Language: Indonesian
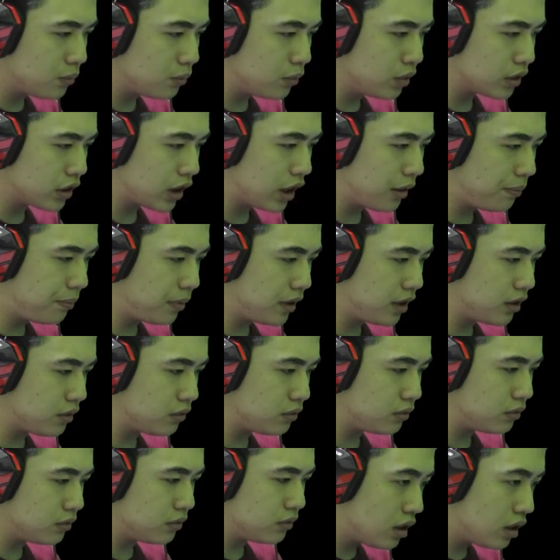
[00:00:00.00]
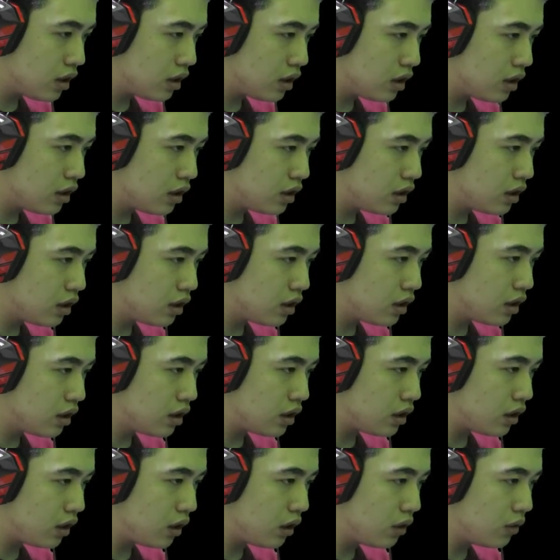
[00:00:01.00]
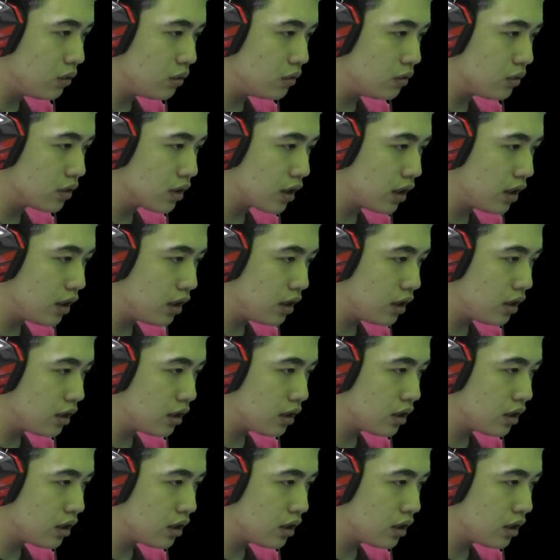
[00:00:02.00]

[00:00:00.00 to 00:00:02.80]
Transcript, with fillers: Buat apa itu? Uh, oh, oke. Okay.